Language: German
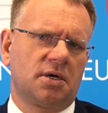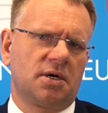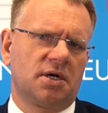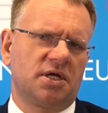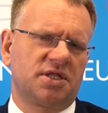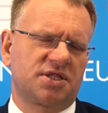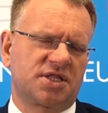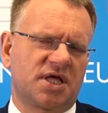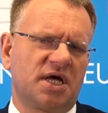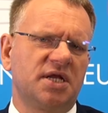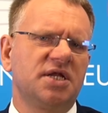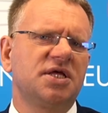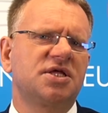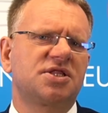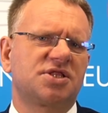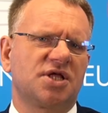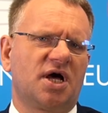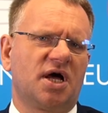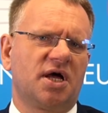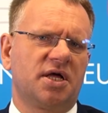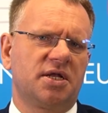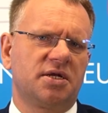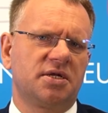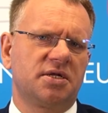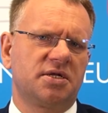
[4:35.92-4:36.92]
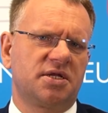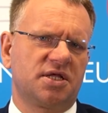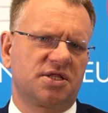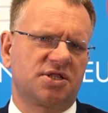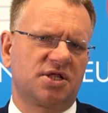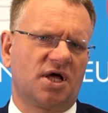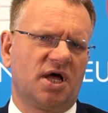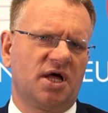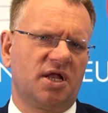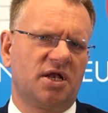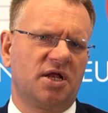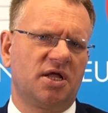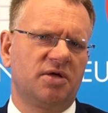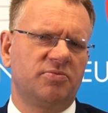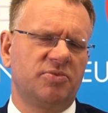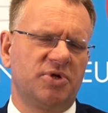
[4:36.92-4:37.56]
Es kann nicht sein, dass ein